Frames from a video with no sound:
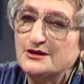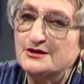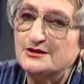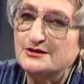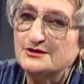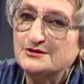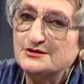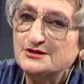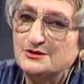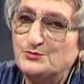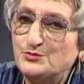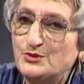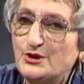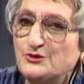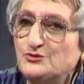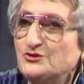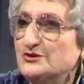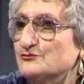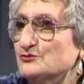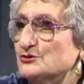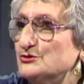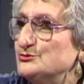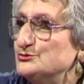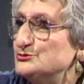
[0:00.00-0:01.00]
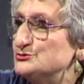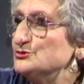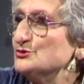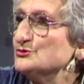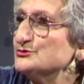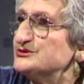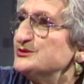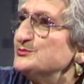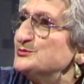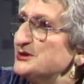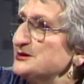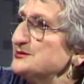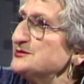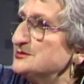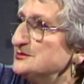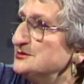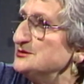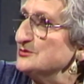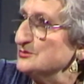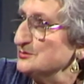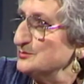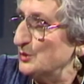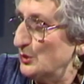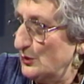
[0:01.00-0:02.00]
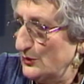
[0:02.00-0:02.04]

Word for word: euh, n'est pas une évolution. C'est peut-être, mm. bien